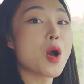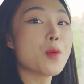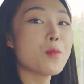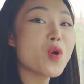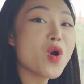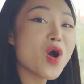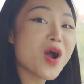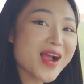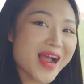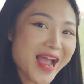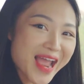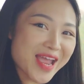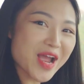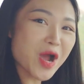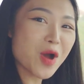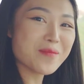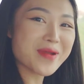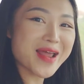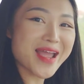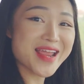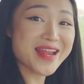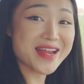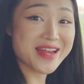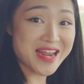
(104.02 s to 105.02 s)
Mua ngay hôm
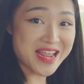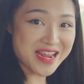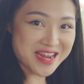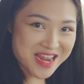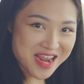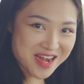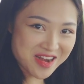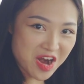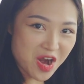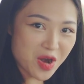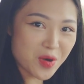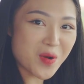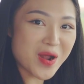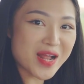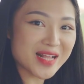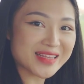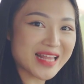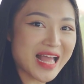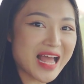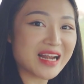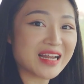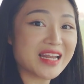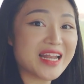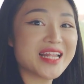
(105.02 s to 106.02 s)
nay để nhận gói quà
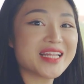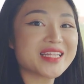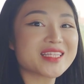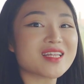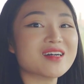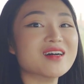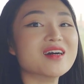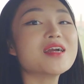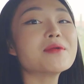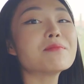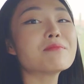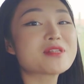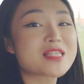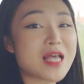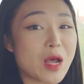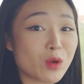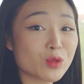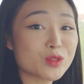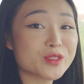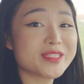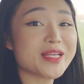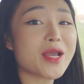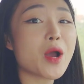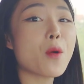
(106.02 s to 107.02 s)
tặng lên tới
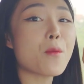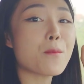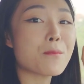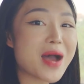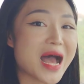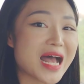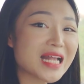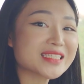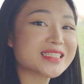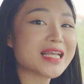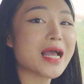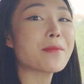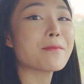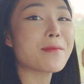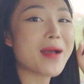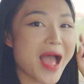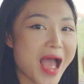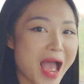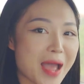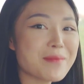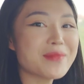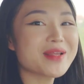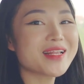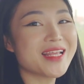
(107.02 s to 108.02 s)
6 triệu
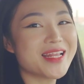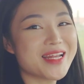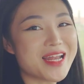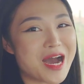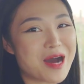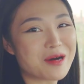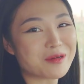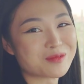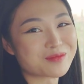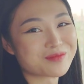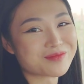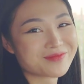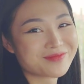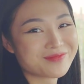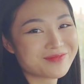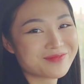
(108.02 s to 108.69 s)
320 nghìn đồng.